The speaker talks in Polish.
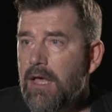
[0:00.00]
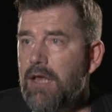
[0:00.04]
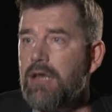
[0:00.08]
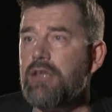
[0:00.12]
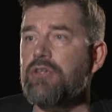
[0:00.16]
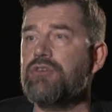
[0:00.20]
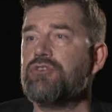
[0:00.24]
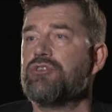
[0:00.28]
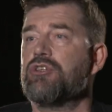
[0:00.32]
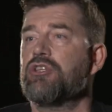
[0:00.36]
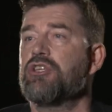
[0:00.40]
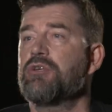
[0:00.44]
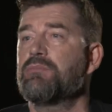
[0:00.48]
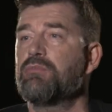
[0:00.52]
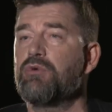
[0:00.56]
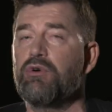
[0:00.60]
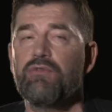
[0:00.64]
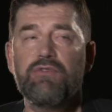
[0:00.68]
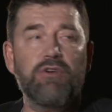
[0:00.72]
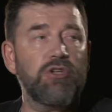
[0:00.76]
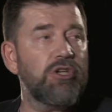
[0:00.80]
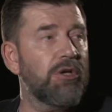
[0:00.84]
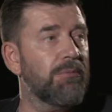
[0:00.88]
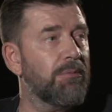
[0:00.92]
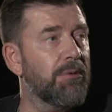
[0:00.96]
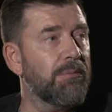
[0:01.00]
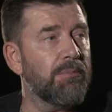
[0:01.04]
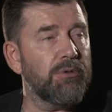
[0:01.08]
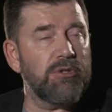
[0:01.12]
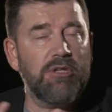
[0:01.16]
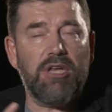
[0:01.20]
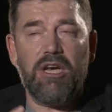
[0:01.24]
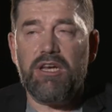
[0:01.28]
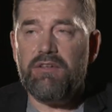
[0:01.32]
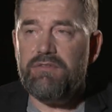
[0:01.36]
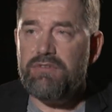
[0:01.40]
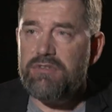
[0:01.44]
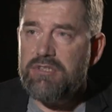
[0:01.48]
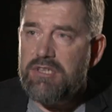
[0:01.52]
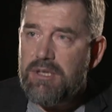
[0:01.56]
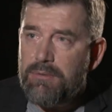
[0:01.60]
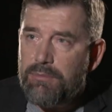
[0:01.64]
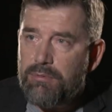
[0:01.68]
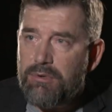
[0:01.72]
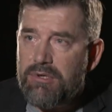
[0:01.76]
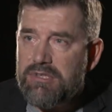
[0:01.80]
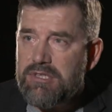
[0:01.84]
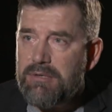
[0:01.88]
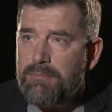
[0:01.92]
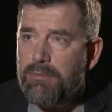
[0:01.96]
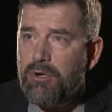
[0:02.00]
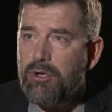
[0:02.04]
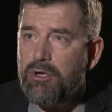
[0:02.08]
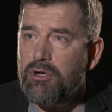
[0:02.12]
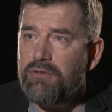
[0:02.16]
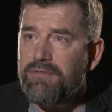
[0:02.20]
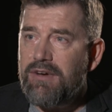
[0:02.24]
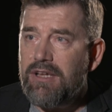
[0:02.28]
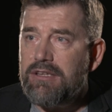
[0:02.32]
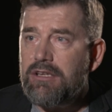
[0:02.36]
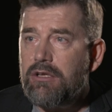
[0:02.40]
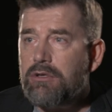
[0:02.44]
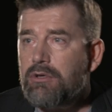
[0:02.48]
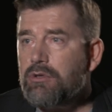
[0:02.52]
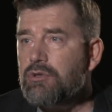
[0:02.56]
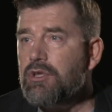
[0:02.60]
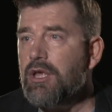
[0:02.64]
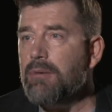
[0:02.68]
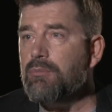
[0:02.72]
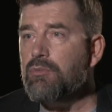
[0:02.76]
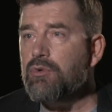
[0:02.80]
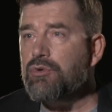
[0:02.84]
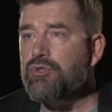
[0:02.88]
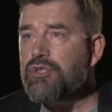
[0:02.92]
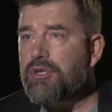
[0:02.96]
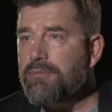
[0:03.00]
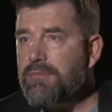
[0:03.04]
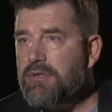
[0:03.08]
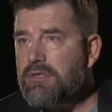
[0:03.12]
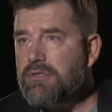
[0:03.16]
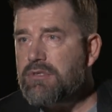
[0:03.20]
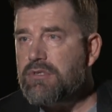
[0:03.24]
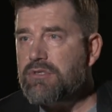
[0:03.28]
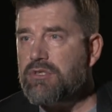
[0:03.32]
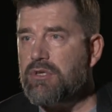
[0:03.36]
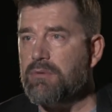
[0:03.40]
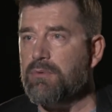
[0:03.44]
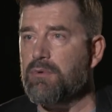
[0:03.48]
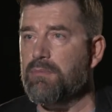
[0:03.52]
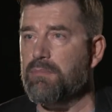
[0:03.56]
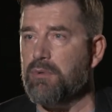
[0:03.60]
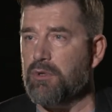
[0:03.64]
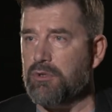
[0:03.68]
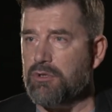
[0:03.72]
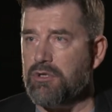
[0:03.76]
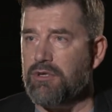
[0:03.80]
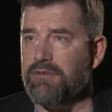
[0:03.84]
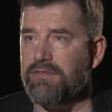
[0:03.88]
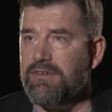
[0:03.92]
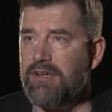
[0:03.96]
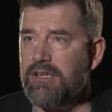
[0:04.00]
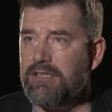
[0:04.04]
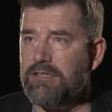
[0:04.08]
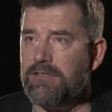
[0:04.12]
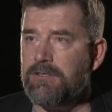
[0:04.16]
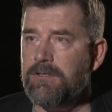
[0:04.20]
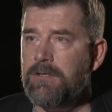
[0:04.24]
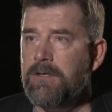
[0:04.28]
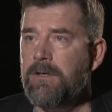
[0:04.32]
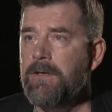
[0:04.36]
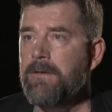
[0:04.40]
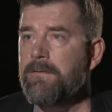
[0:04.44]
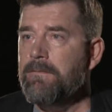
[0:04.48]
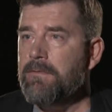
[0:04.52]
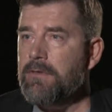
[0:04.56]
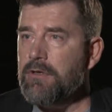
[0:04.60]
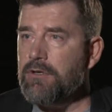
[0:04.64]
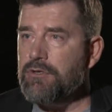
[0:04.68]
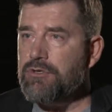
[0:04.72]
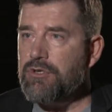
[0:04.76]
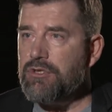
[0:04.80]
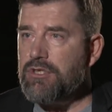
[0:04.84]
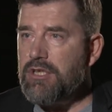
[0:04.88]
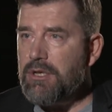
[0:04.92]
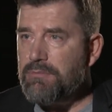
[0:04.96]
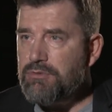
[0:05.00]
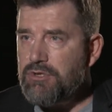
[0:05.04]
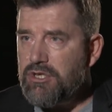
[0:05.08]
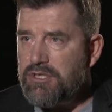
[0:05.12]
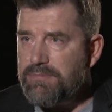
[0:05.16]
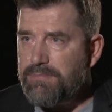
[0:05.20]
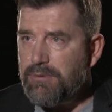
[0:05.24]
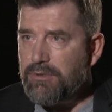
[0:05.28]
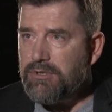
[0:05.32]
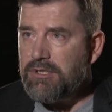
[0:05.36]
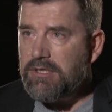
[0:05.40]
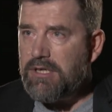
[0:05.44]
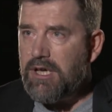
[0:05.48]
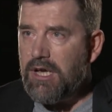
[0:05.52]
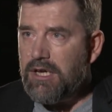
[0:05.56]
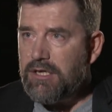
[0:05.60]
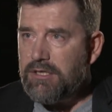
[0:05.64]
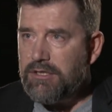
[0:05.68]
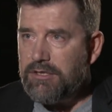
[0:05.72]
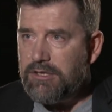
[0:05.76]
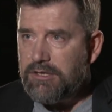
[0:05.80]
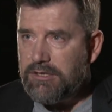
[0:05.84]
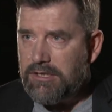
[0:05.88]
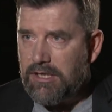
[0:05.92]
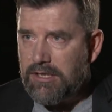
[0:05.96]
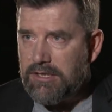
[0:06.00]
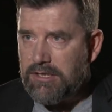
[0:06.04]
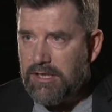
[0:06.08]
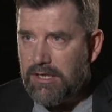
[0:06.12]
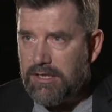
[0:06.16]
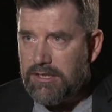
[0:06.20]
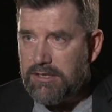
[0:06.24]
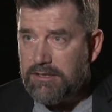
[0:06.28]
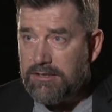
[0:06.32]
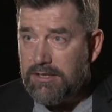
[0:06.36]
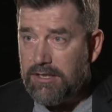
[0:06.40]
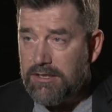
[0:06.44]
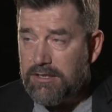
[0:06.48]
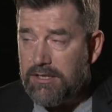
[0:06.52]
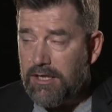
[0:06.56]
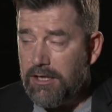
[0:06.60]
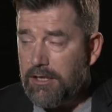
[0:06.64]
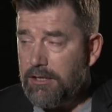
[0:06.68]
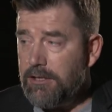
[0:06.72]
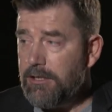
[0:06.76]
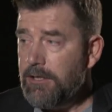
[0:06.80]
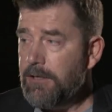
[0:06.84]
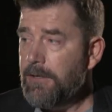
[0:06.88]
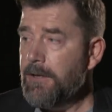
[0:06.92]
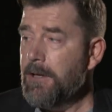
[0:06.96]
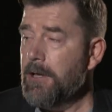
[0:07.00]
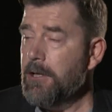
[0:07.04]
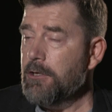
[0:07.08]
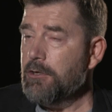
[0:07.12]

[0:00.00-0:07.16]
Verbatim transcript: ale jeszcze nie było wiadomo, bo telewizja była zablokowana, no tam ludzie między sobą plotkowali, gdzieś tam się spotykali i tak dalej, i tak dalej.